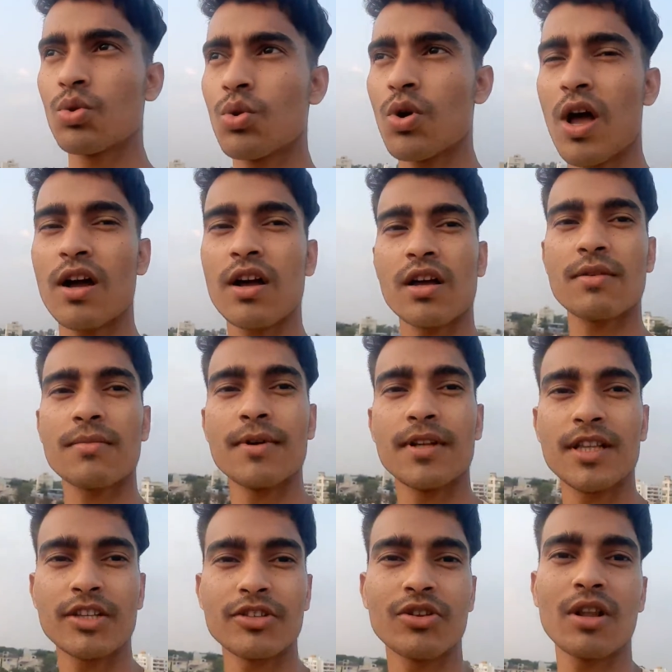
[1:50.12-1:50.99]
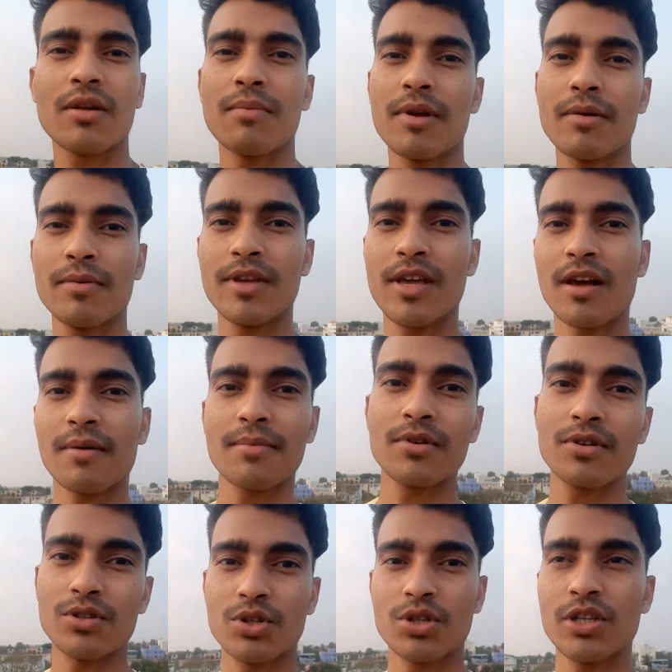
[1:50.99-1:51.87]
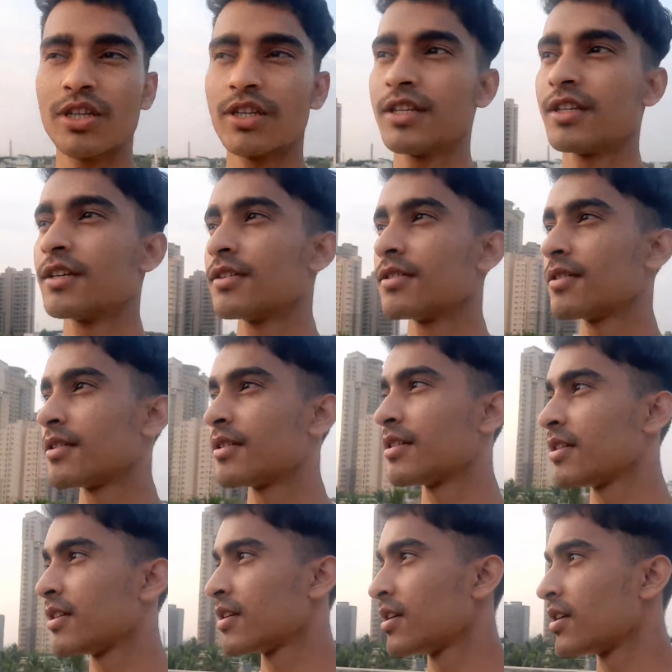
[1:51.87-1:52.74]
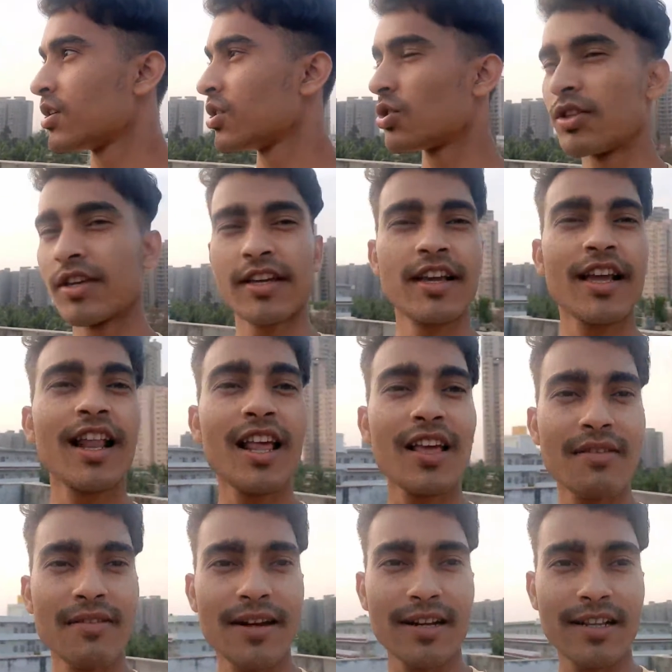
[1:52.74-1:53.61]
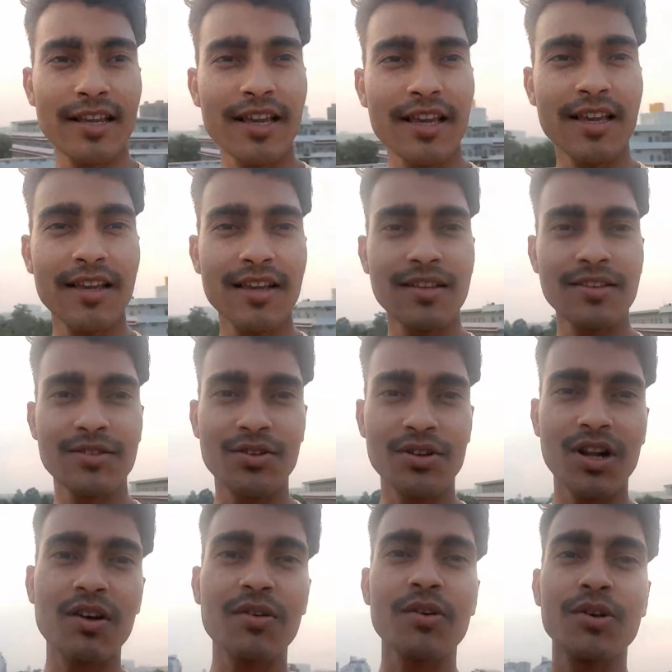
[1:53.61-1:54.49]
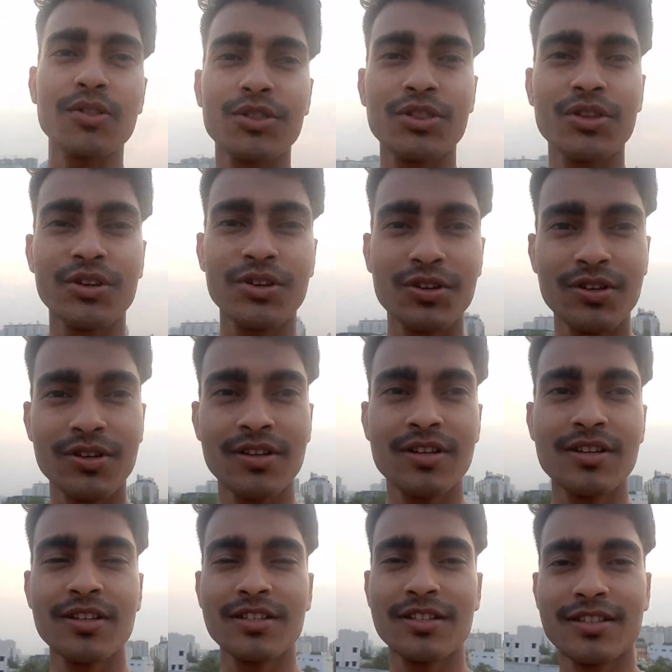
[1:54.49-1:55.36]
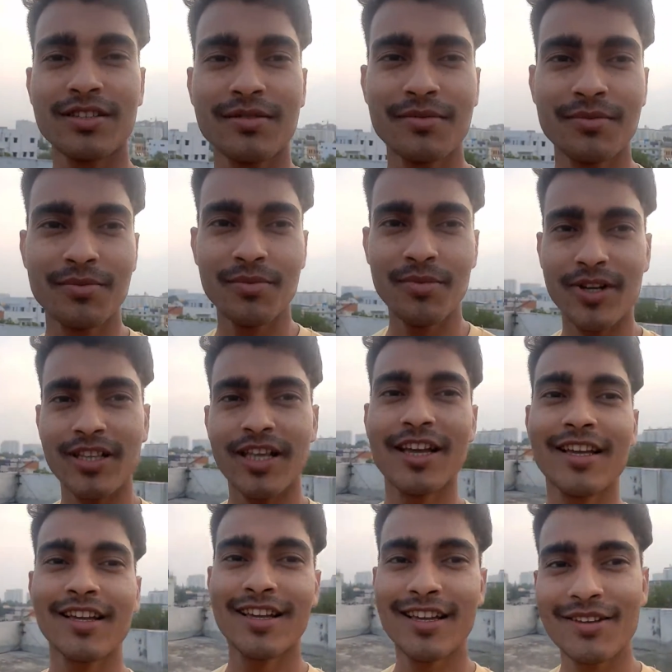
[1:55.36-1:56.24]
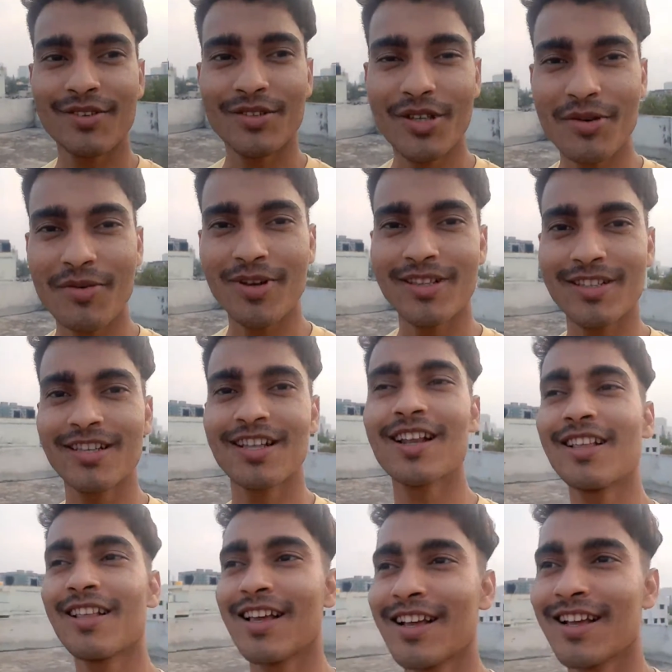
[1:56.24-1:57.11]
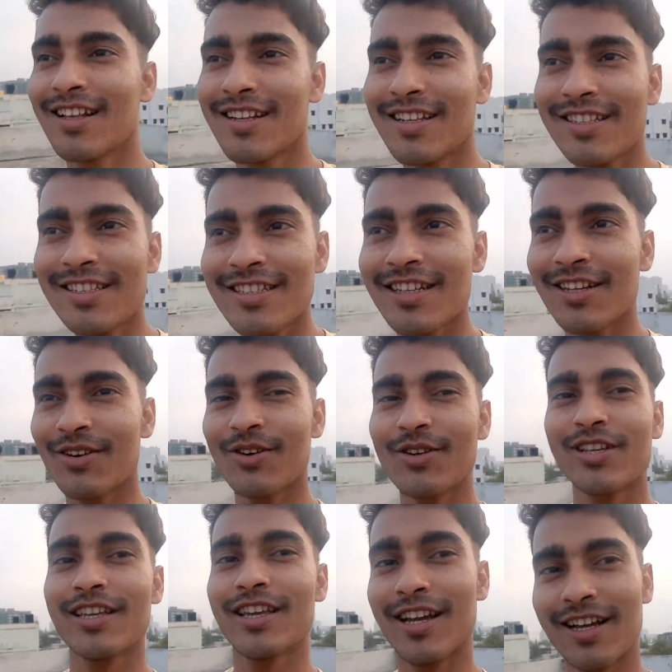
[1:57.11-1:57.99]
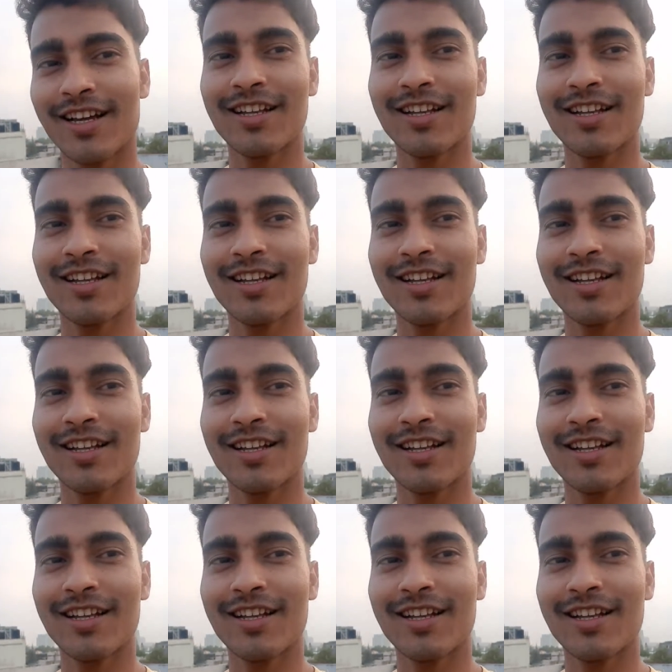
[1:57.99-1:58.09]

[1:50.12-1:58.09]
तो आकर पता चला बेबी यहाँ पर तो नहीं है तो अकेला ही बैठ के थोड़ा बहुत मजाएंगे उसके बाद चला जाएंगे नीचे और क्या